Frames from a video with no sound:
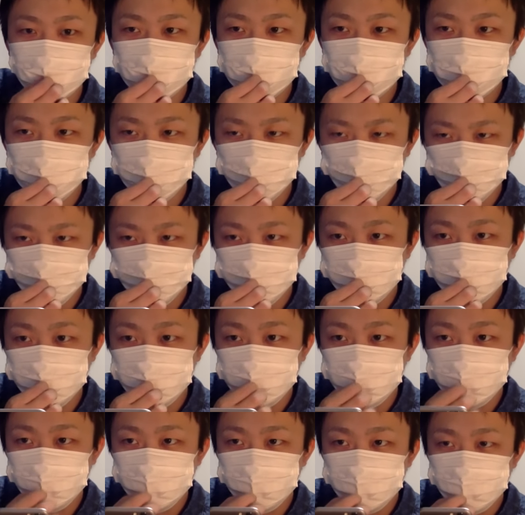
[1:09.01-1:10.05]
すごいすごい。
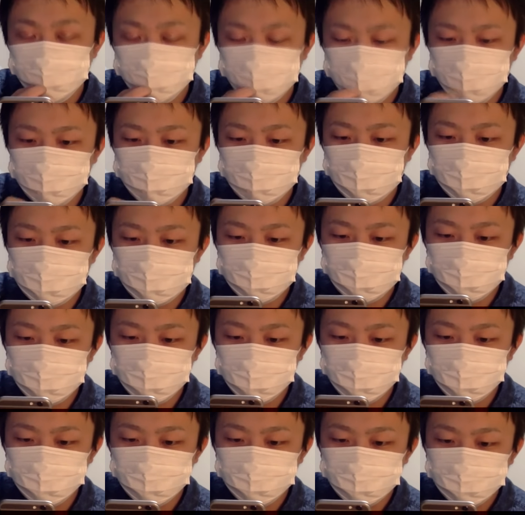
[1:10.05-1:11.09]
まあまあ
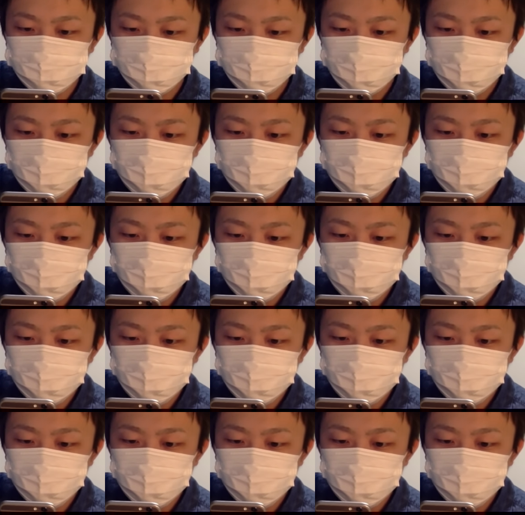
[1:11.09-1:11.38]
いいでしょう。